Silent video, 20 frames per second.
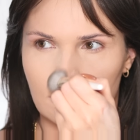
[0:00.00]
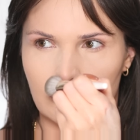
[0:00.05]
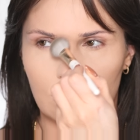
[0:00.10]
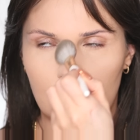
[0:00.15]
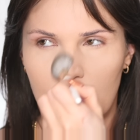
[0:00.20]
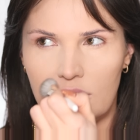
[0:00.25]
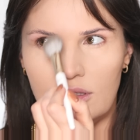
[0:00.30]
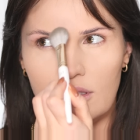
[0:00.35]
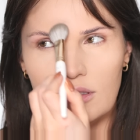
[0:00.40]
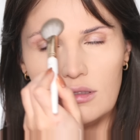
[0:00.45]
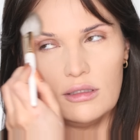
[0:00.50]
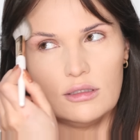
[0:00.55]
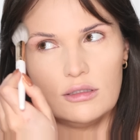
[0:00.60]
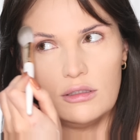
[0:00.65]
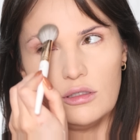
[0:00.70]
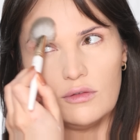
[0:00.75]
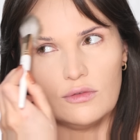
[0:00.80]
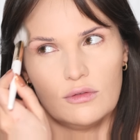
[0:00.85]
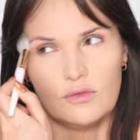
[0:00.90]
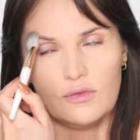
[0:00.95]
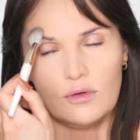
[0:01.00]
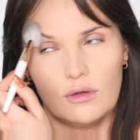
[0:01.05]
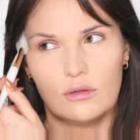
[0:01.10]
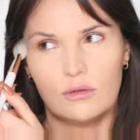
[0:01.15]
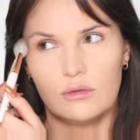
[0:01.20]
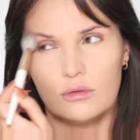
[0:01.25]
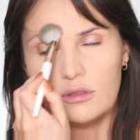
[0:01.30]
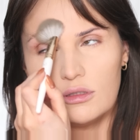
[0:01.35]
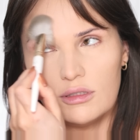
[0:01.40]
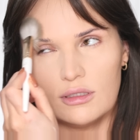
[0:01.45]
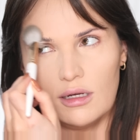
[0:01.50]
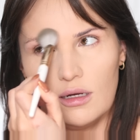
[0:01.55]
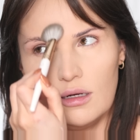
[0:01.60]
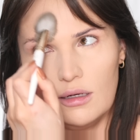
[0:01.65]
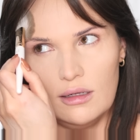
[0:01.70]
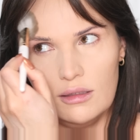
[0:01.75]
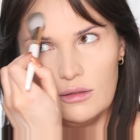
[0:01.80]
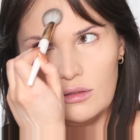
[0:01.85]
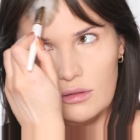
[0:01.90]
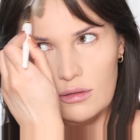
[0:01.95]
To jest taki soft focus,
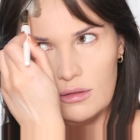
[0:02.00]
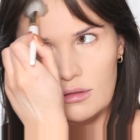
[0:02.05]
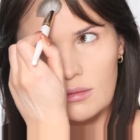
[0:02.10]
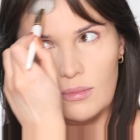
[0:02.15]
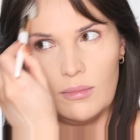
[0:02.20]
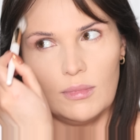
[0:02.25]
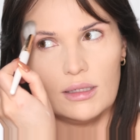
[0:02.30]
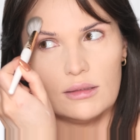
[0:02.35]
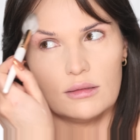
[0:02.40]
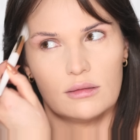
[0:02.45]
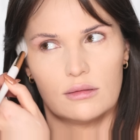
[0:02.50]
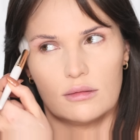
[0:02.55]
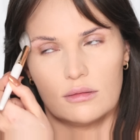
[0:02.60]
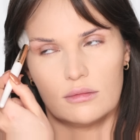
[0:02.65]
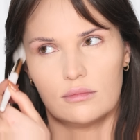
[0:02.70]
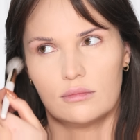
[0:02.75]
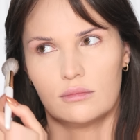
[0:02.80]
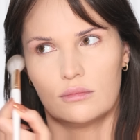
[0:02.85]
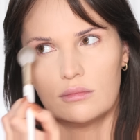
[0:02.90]
ale to jest mat.